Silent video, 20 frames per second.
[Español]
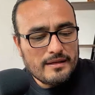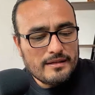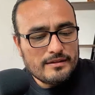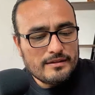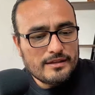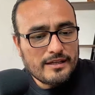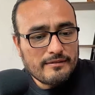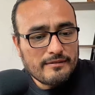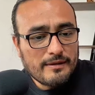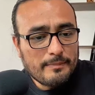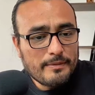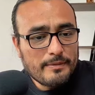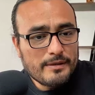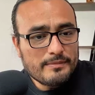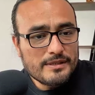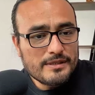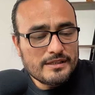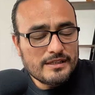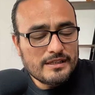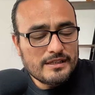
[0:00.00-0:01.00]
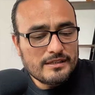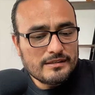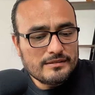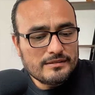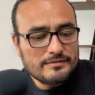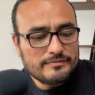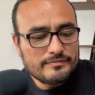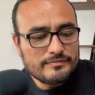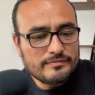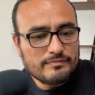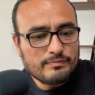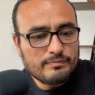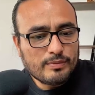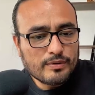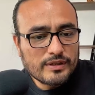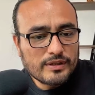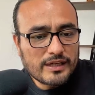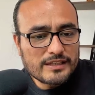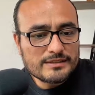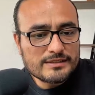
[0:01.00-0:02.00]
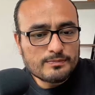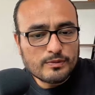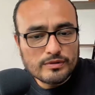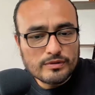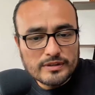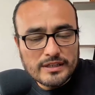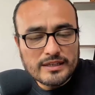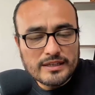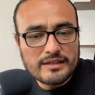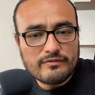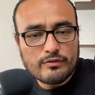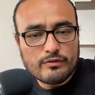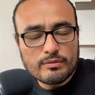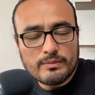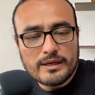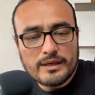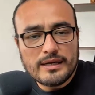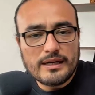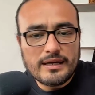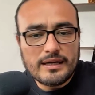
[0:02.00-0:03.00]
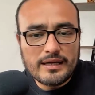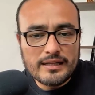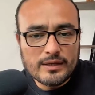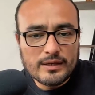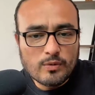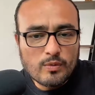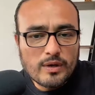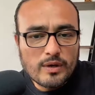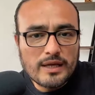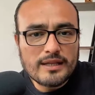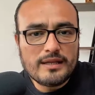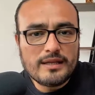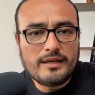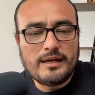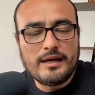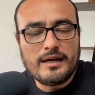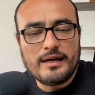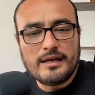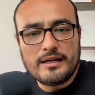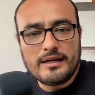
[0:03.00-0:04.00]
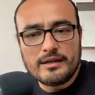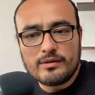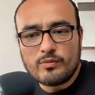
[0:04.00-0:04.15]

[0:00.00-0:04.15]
te va a permitir poder responder de forma adecuada a